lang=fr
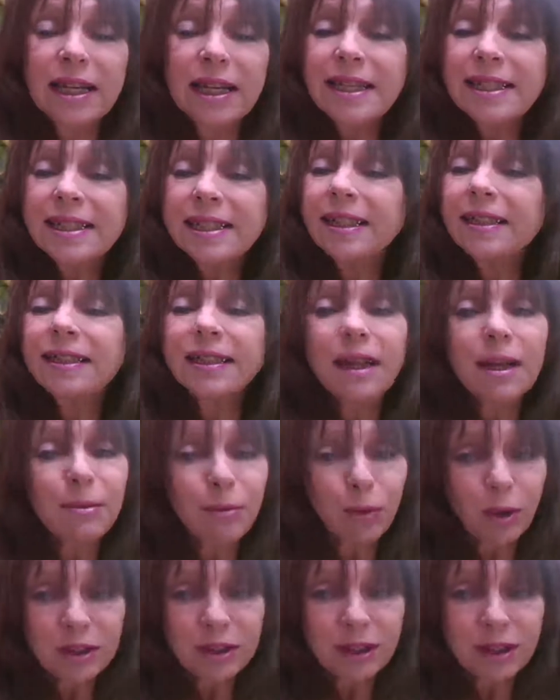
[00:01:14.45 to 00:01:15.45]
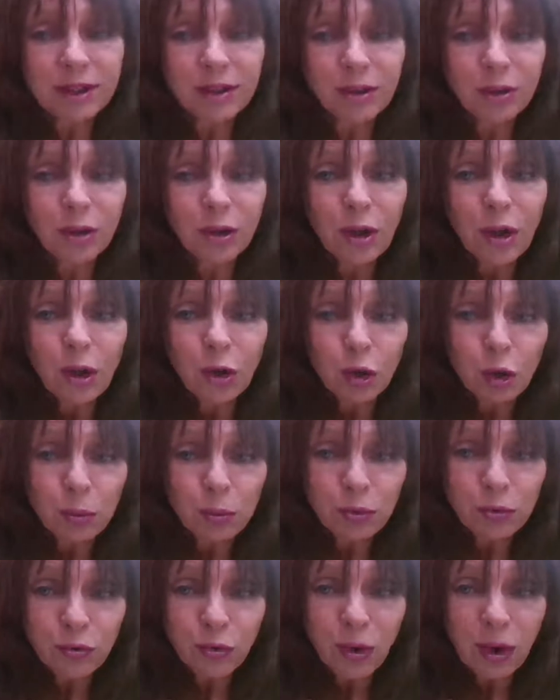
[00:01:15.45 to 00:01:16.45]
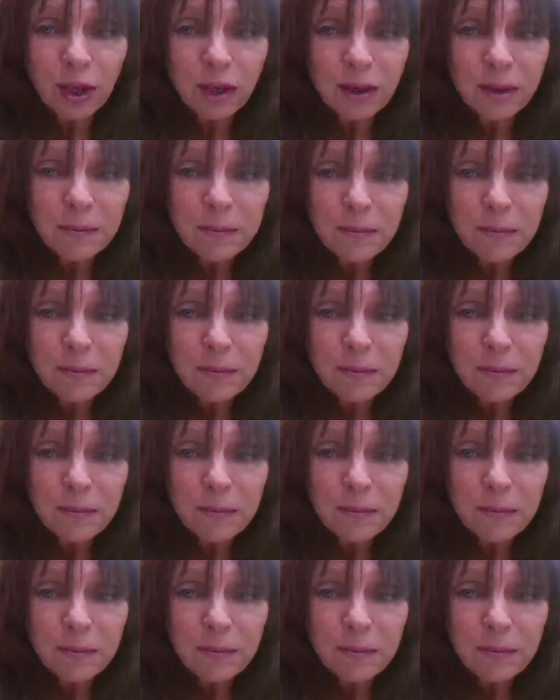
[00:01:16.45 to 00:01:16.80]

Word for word: C'est tellement intéressant de pouvoir